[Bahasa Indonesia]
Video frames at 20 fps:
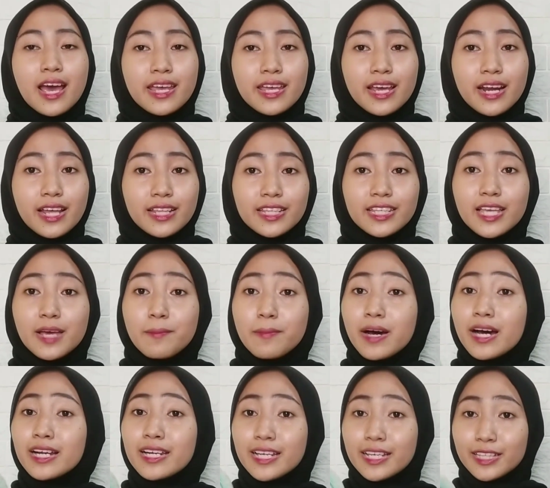yang nantinya
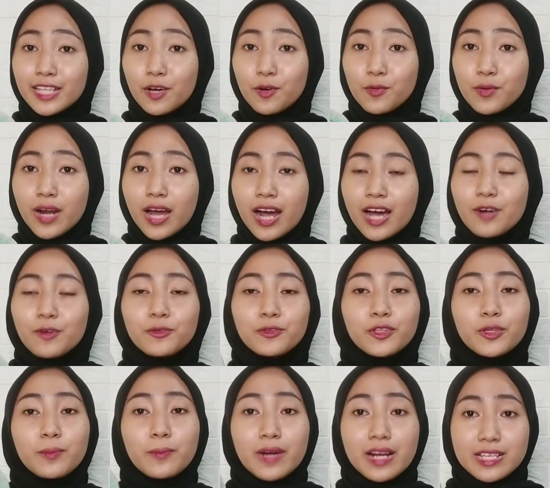bakal kita gunakan
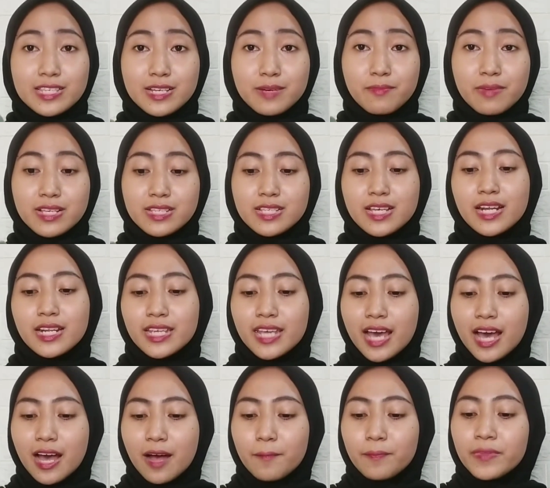untuk meracik
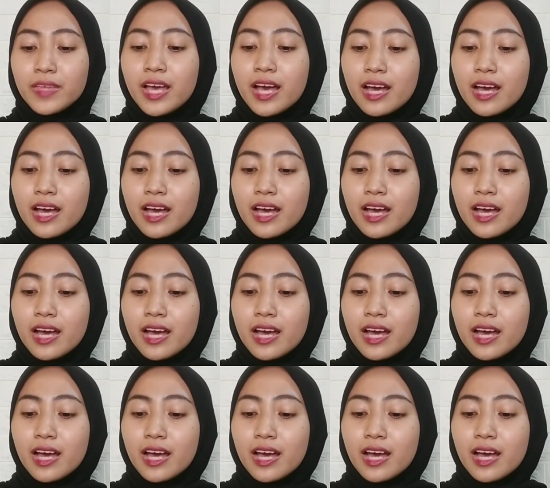maskernya.